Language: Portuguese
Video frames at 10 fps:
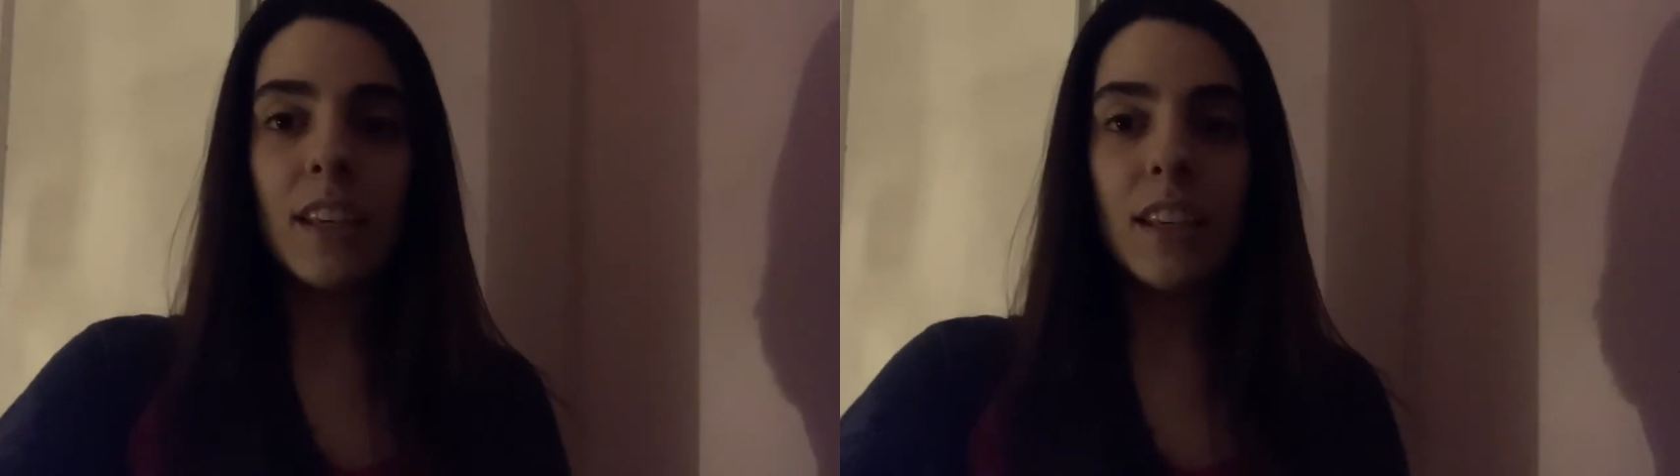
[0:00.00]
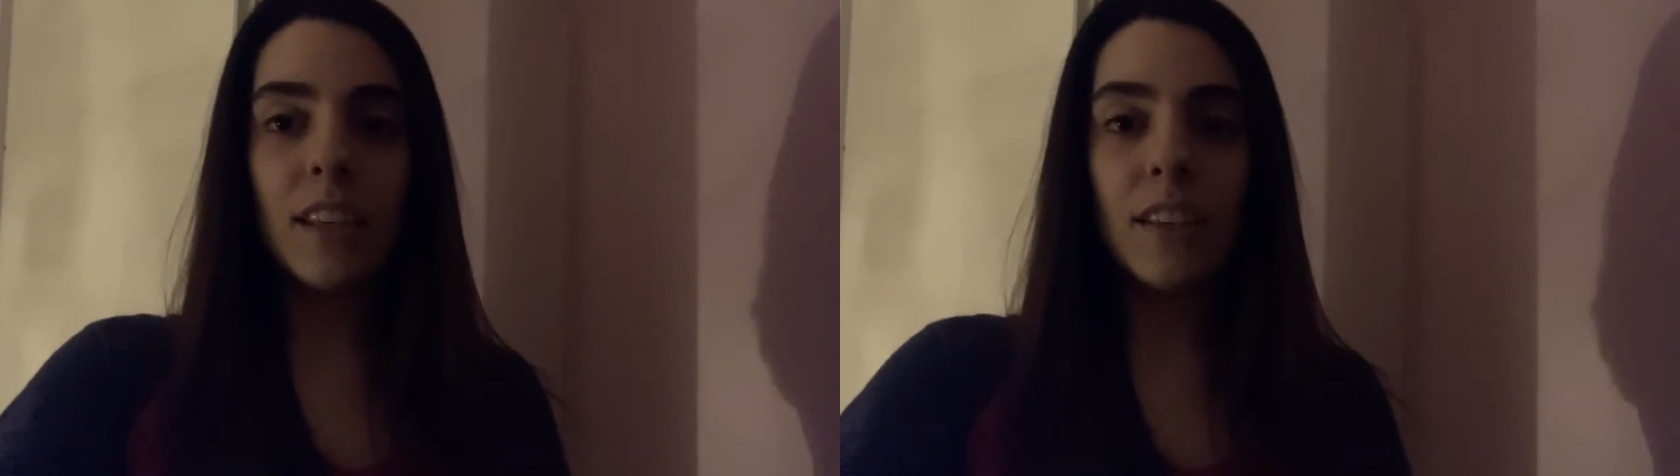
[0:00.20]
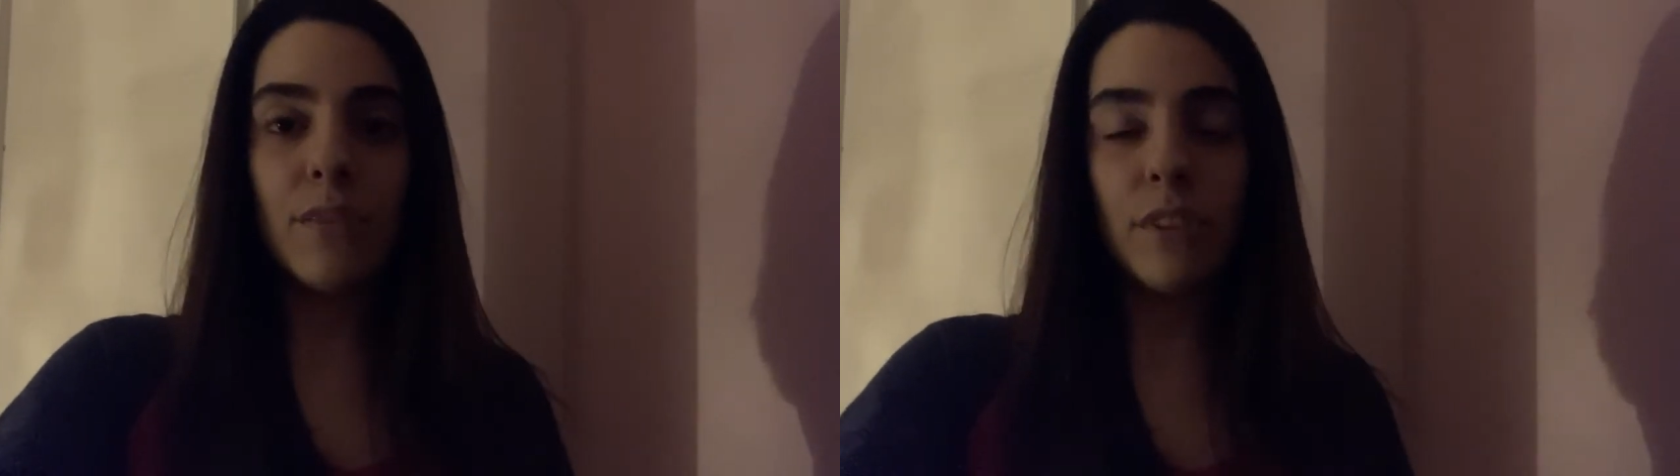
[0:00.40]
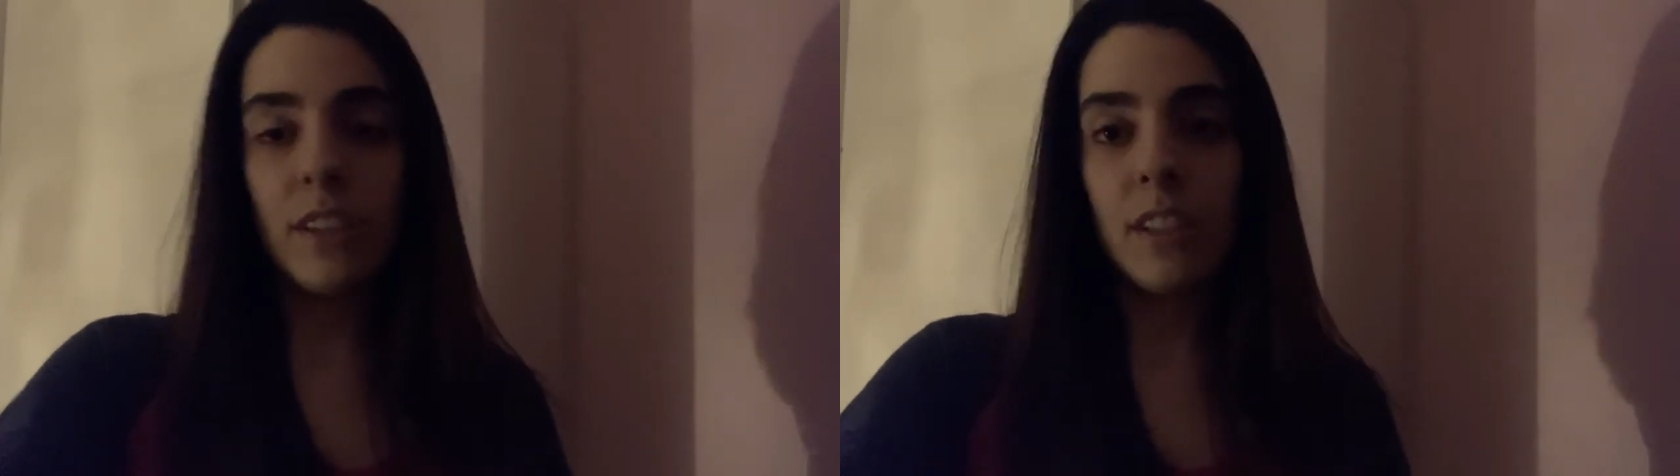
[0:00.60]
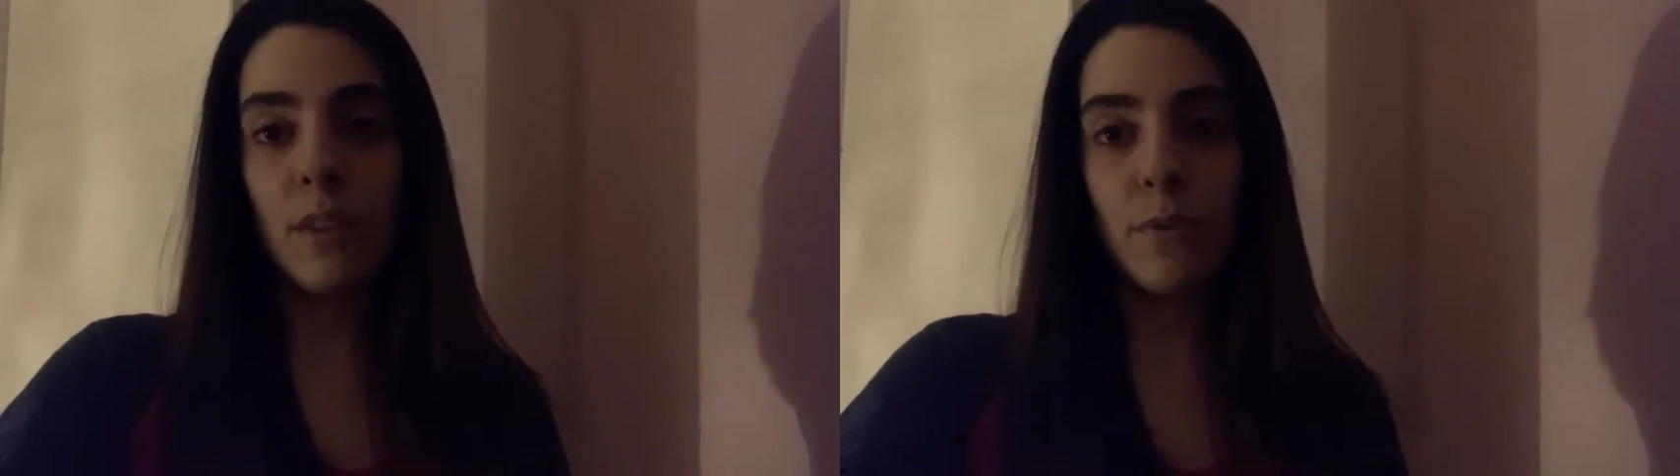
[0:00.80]
e vim
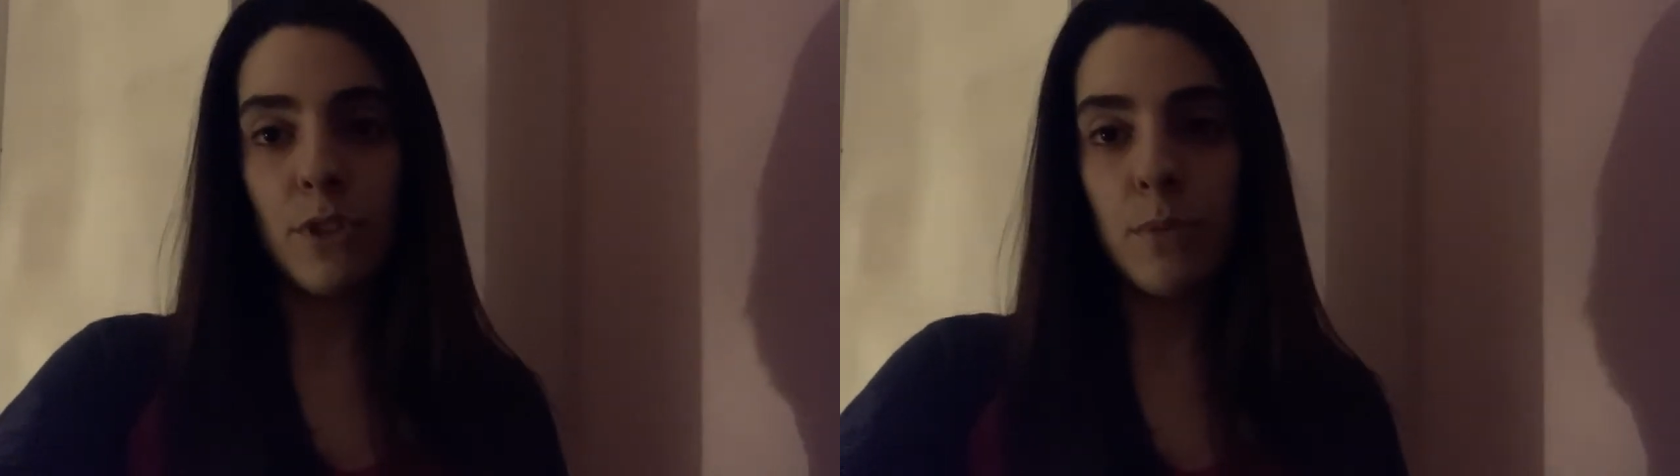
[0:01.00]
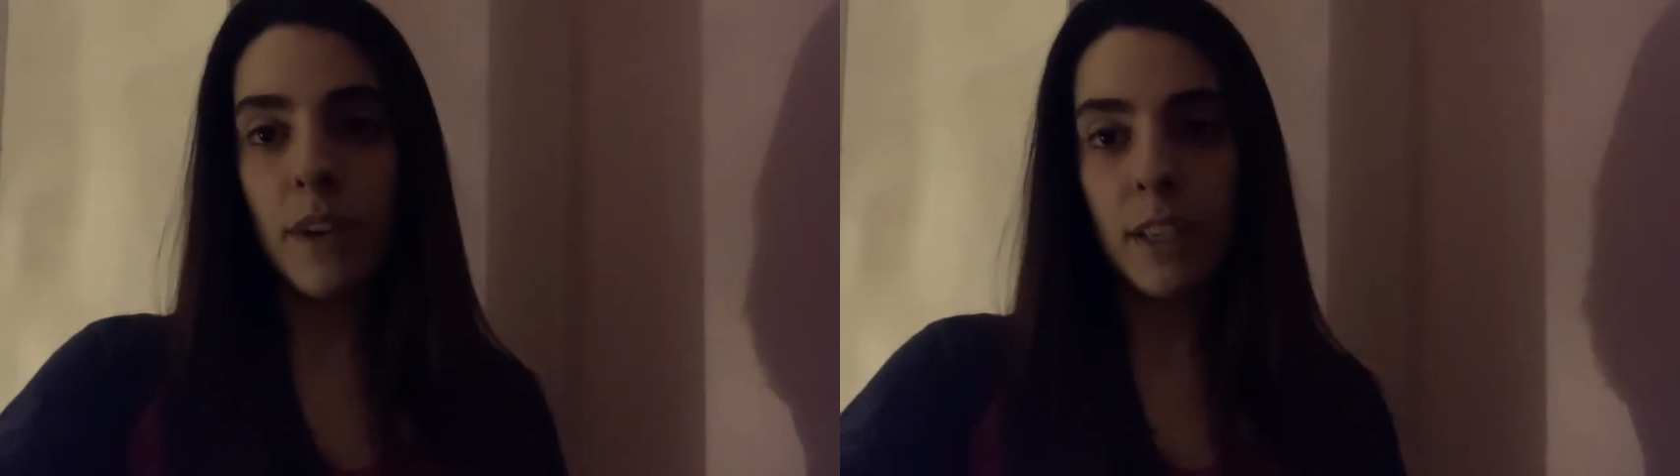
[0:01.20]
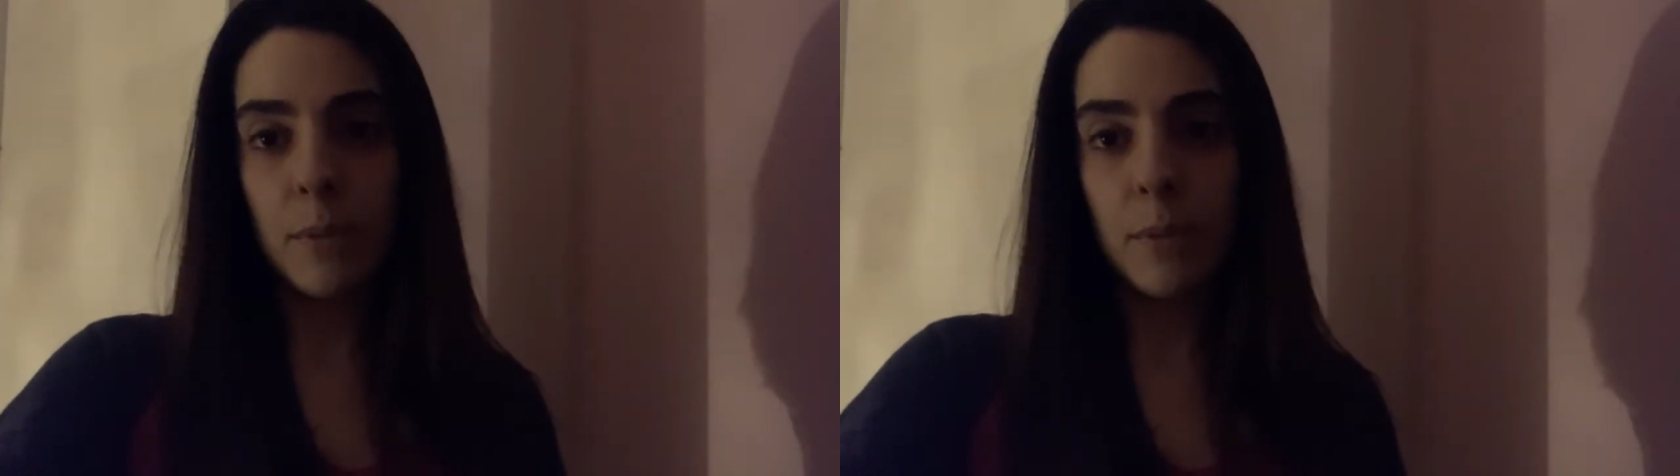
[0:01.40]
aqui dar um feedback